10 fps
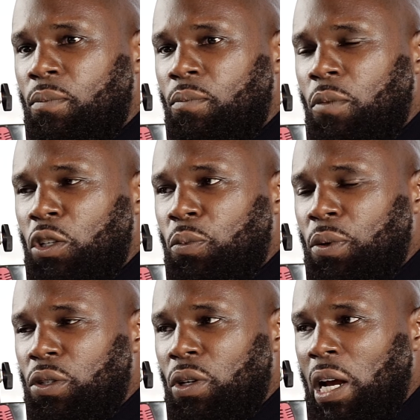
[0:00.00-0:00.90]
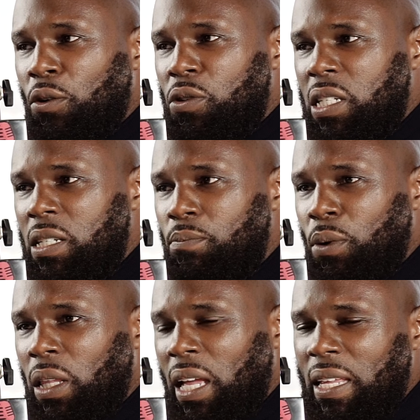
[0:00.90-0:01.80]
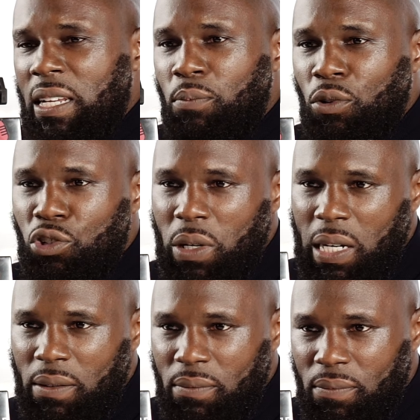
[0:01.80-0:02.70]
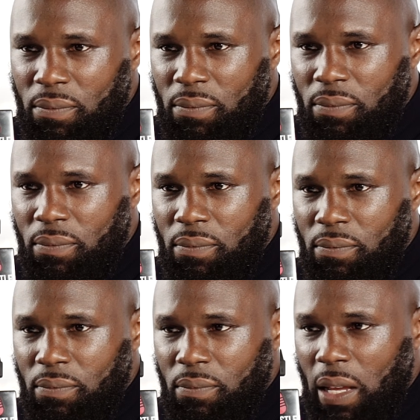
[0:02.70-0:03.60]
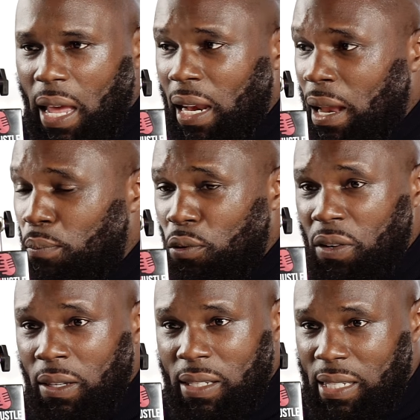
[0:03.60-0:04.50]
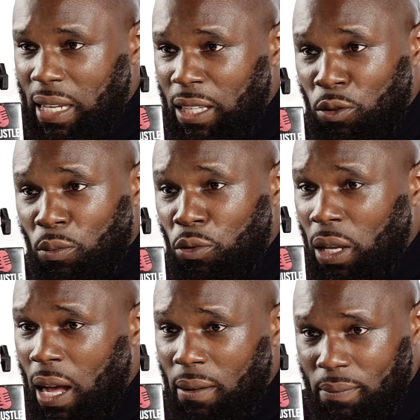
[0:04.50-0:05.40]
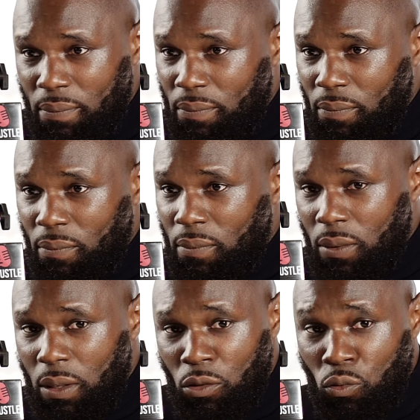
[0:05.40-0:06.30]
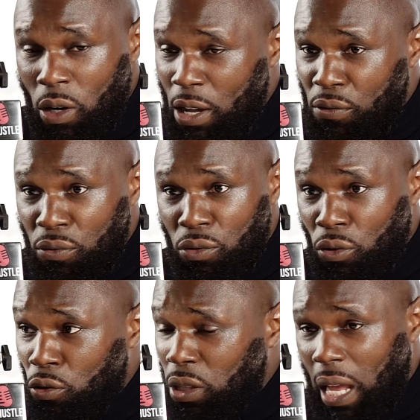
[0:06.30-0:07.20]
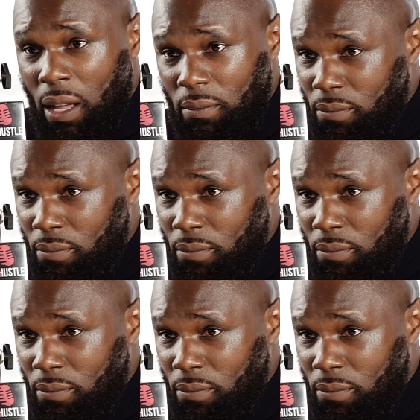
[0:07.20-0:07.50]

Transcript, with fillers: moi, je pense que la Russie peut être un allié ponctuel. Elle l'a prouvé dans un certain nombre de cas. Nous, on l'a vu sur le terrain.